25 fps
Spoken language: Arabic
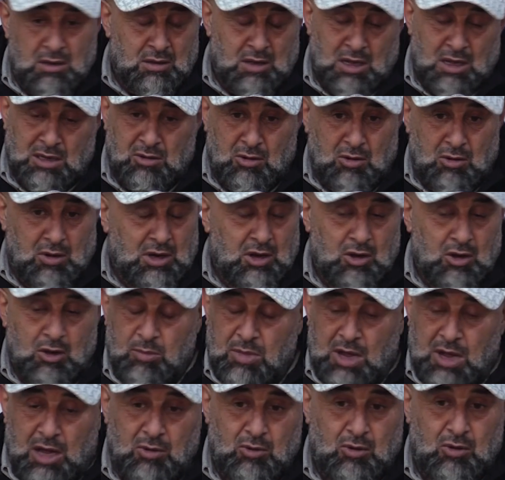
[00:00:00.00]
هضروا عليهم
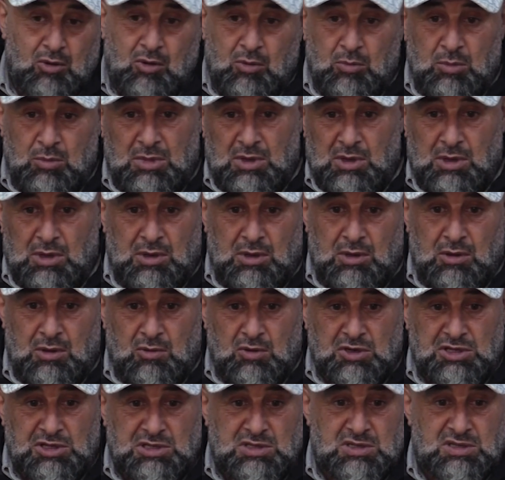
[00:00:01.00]
قالوا لهم آه،
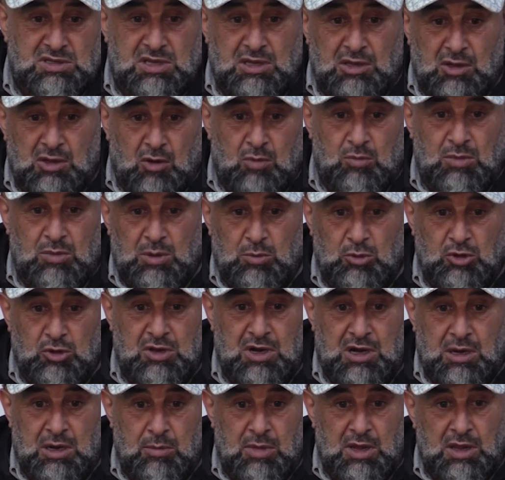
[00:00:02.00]
واش تسناو من
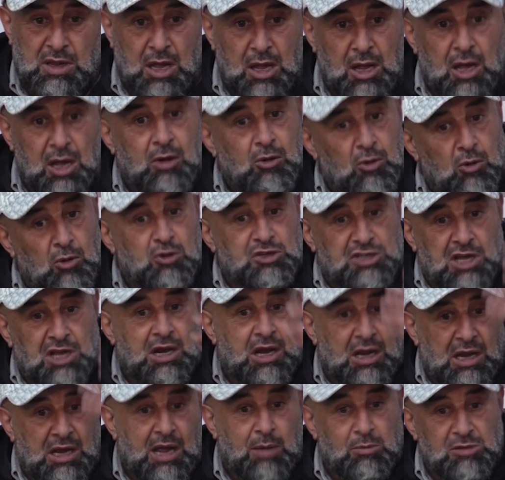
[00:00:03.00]
المدرب هذا قالوا لهم ان شاء
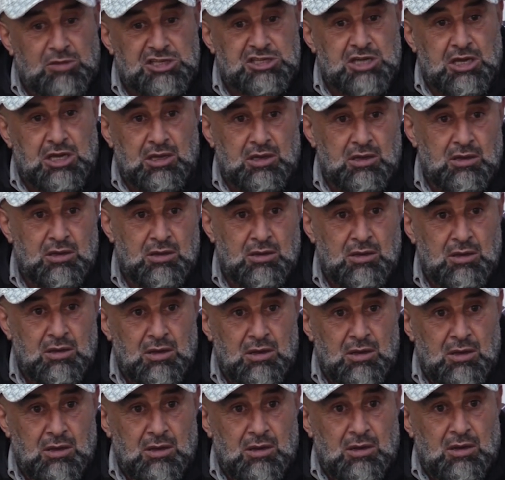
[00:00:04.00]
الله العام الجاي
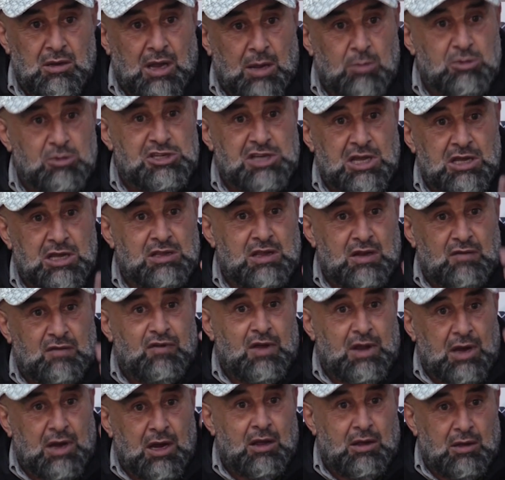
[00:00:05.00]
العام الجاي يدير
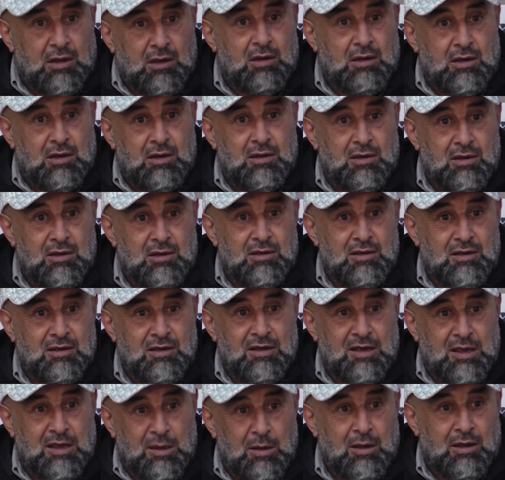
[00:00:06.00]
فريق
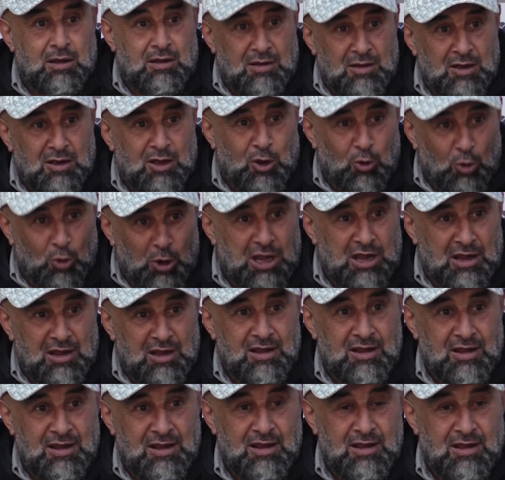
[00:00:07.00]
قوي
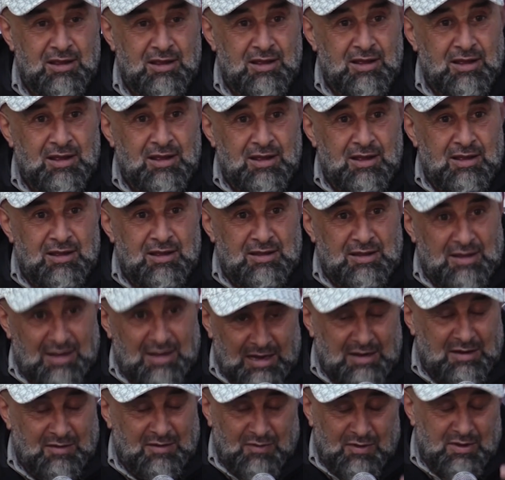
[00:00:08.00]

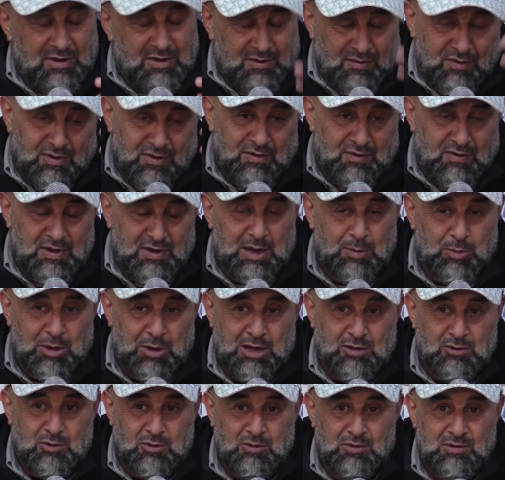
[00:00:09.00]
يعني في, في, لي
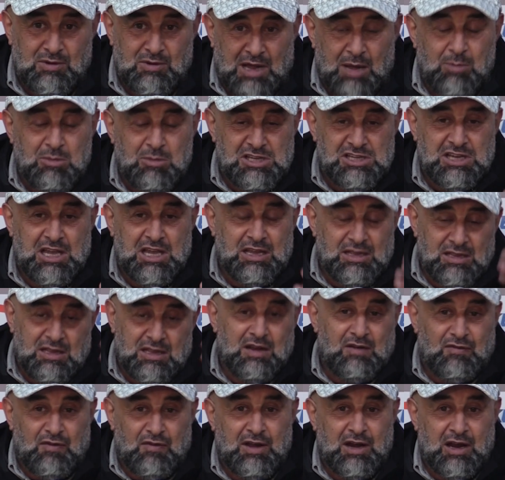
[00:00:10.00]
بلاطو العام الجاي
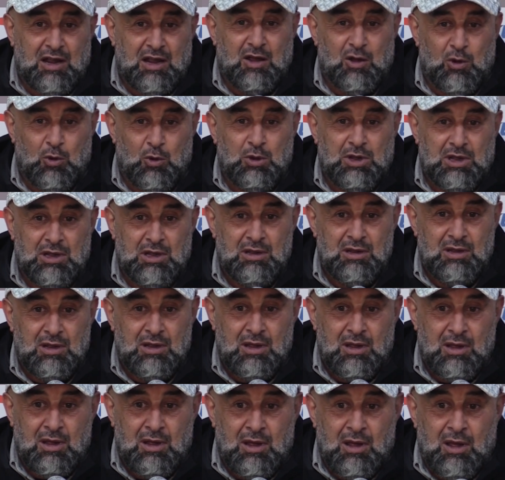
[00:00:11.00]
يدير فريق قوي
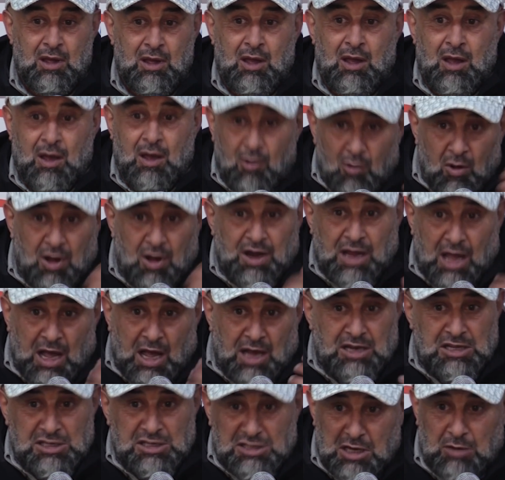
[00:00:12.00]
وانا
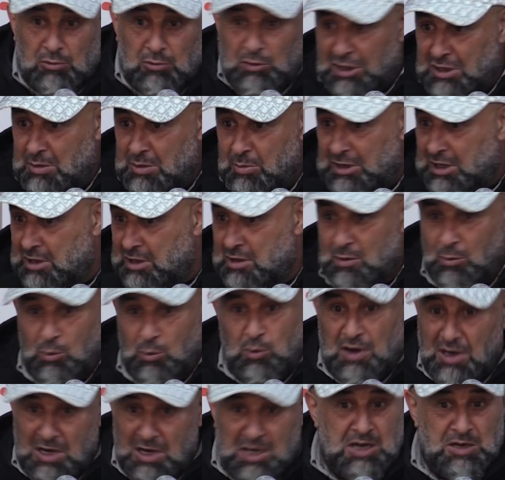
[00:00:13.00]
راني جاي وليد بلادكم
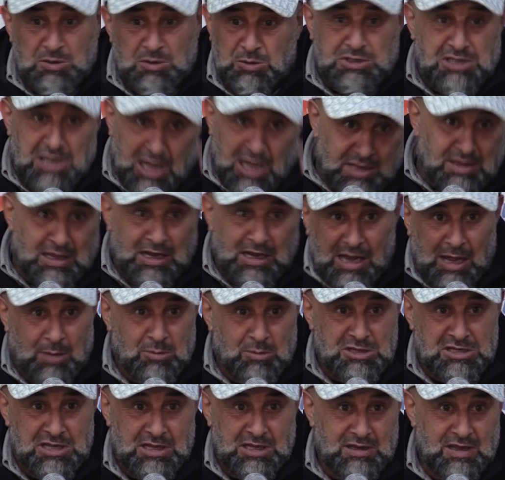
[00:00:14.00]
وانا علاش حتى العام الجاي